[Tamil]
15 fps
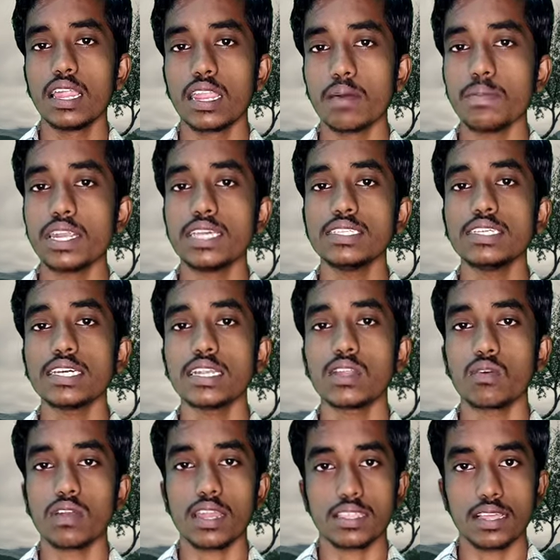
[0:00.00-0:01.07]
நம்ம
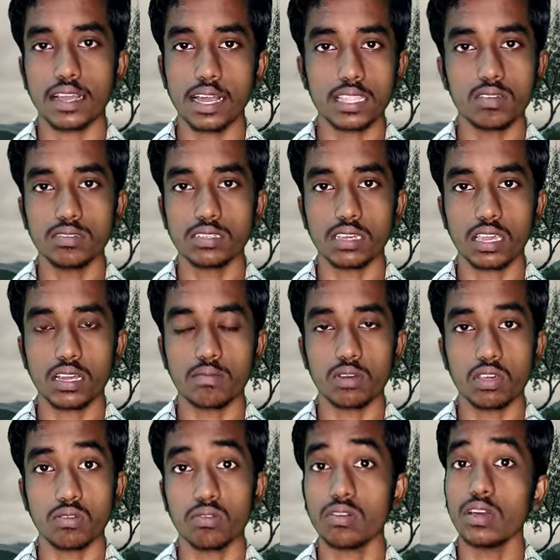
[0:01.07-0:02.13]
நெஞ்சுக்கிட்ட கொண்டாந்தான் தான் காதை வச்சு கேட்க
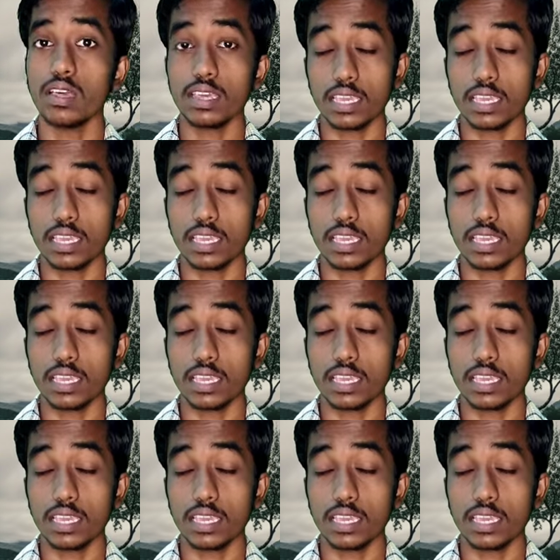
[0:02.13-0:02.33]
முடியும்